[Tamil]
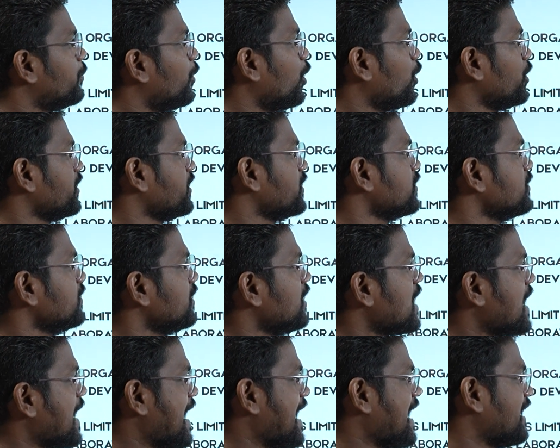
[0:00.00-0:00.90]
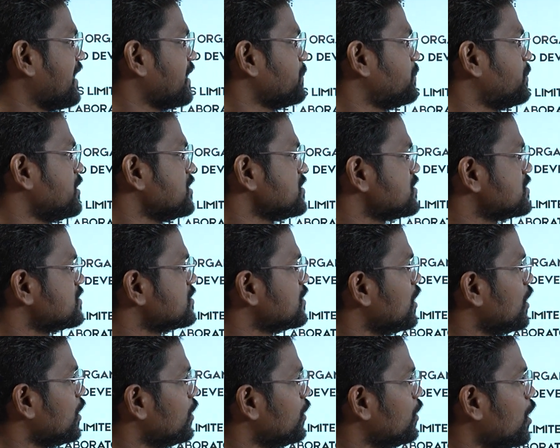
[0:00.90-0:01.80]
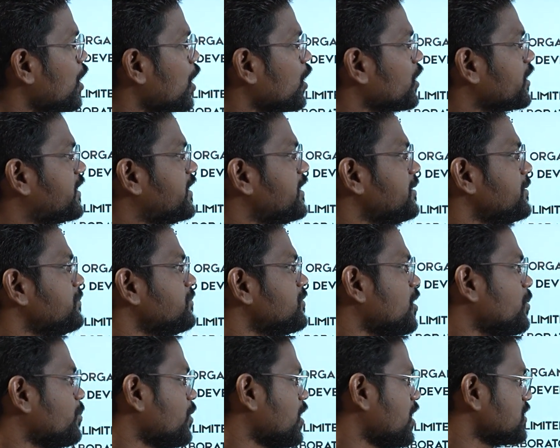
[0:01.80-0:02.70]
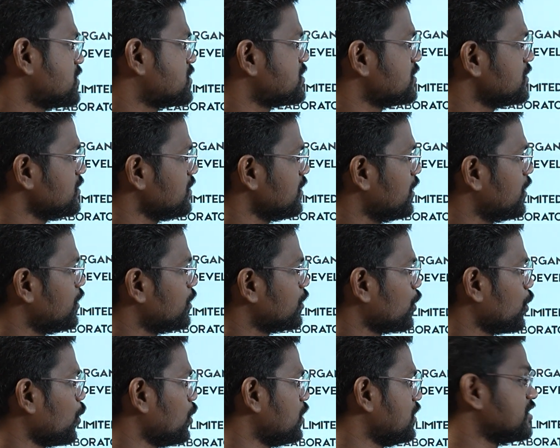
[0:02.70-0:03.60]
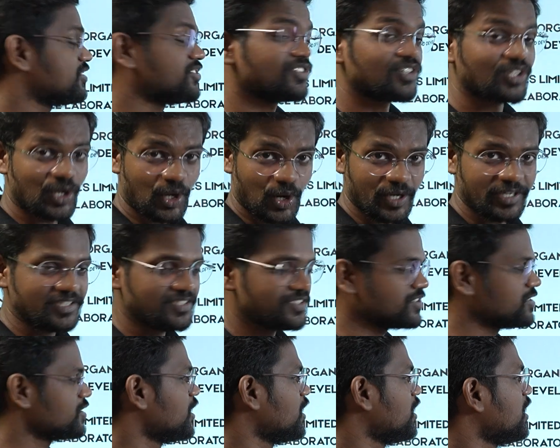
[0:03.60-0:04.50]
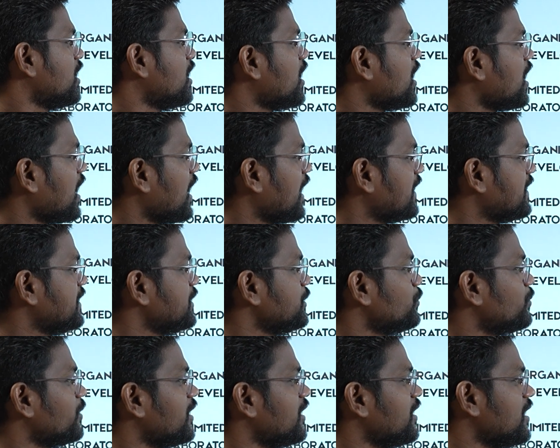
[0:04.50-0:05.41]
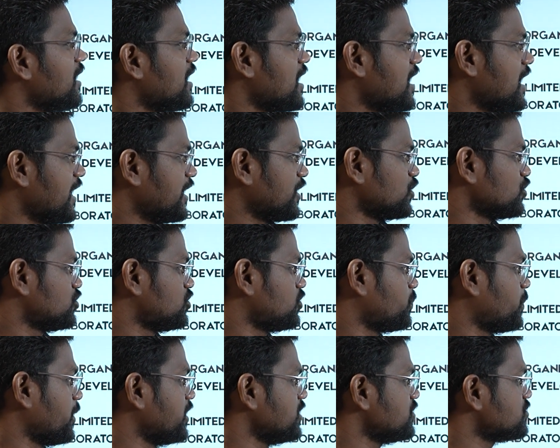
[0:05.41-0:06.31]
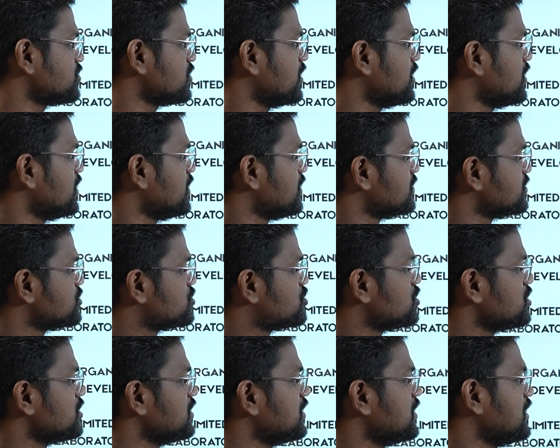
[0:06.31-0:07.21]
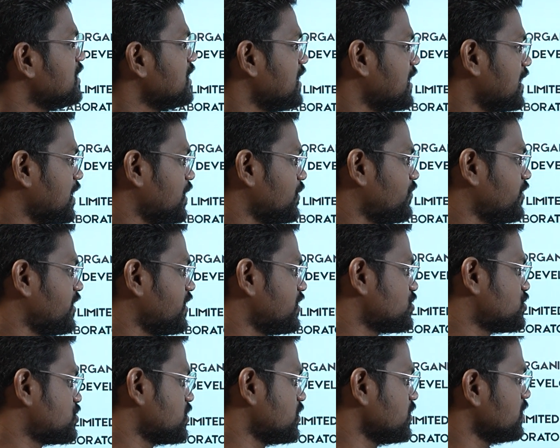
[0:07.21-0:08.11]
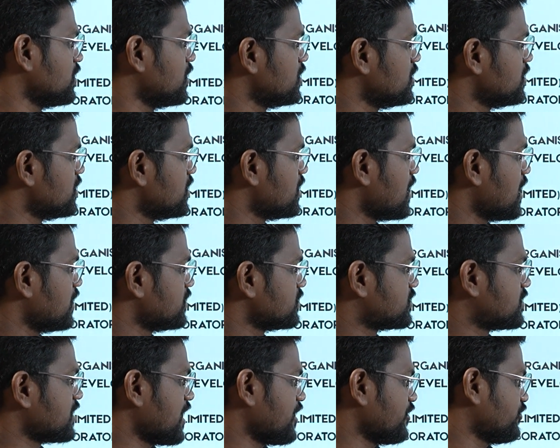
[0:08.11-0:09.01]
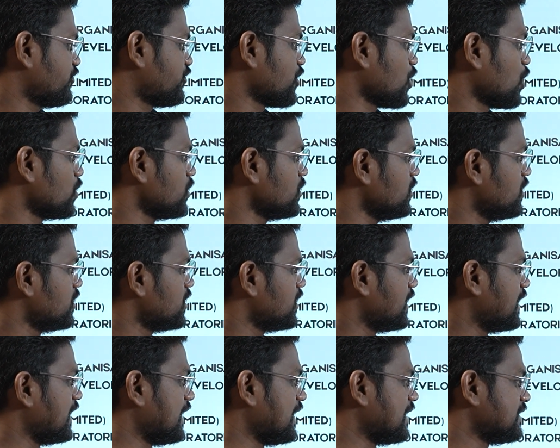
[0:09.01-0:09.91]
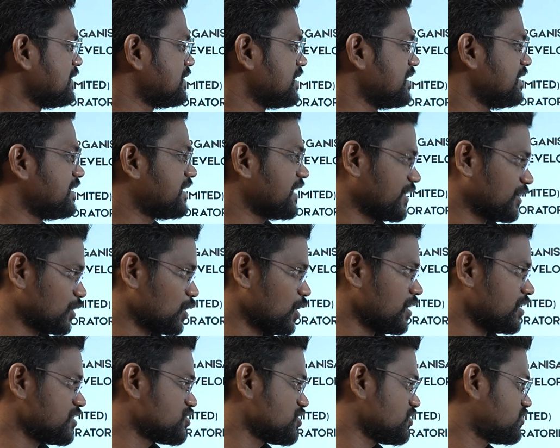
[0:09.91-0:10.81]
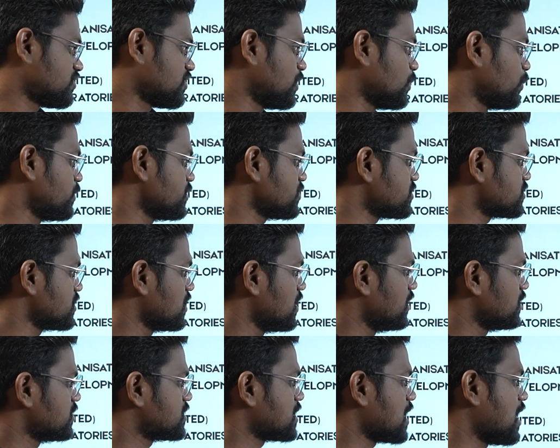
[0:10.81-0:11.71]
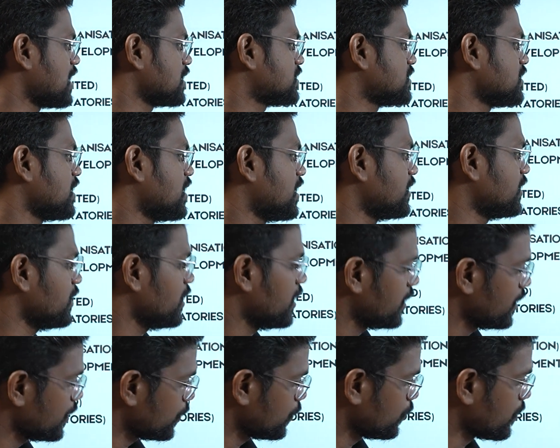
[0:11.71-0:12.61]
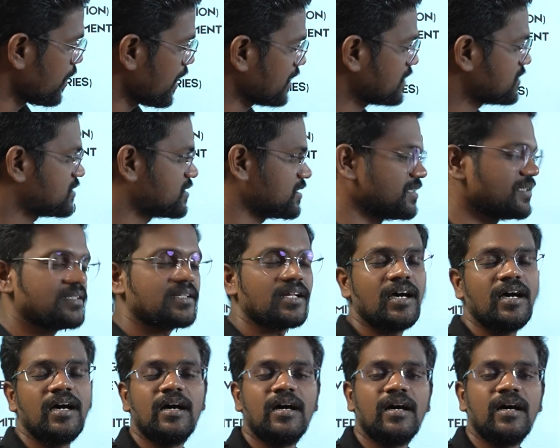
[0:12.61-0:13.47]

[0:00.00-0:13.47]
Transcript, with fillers: போயிங் ஏர்பஸ் லாக்இன் மார்டின் ரோல்ஸ் ராய்ஸ் ஹனிவெல் ஏரோஸ்பேஸ் ஜிஇ ஏவியேஷன் சாஃப்ரான் எல்என்டி டெக்னாலஜி சர்வீஸ் டாட்டா அண்ட் வேக்சின்